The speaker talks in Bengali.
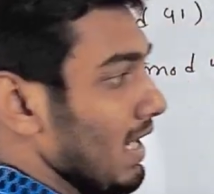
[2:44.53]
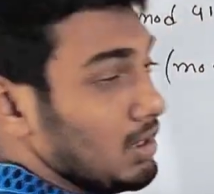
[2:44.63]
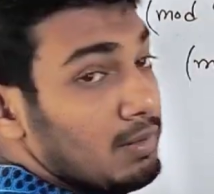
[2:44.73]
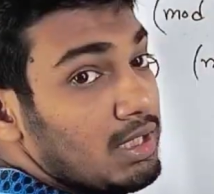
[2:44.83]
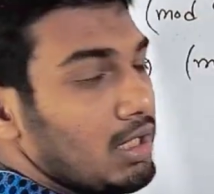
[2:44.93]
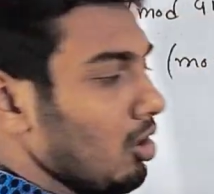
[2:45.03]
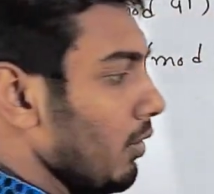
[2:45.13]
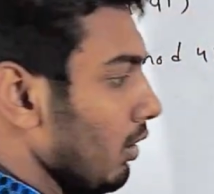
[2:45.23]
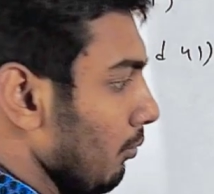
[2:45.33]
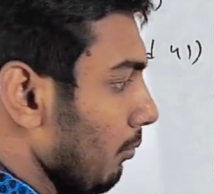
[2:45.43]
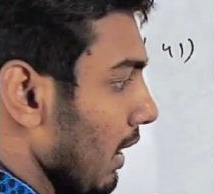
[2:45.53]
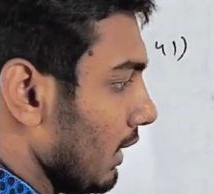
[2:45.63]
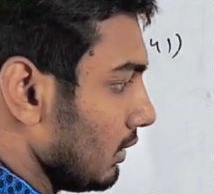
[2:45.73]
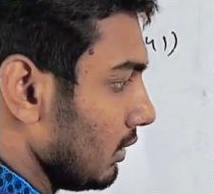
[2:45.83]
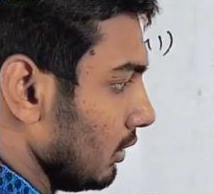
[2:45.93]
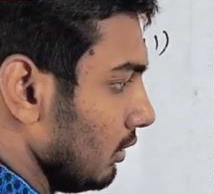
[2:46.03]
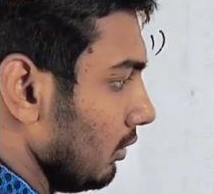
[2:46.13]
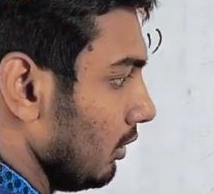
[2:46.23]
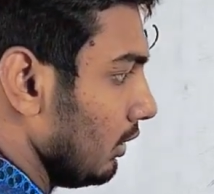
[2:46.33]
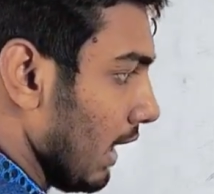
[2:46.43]
মাইনাস মাইনাসে কী হবে প্লাস
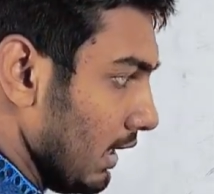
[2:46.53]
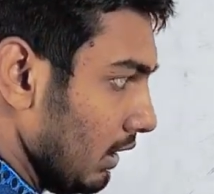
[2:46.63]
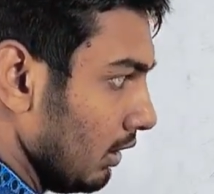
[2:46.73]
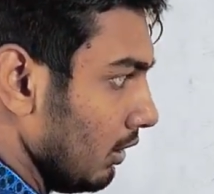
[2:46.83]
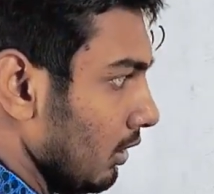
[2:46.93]
নাইন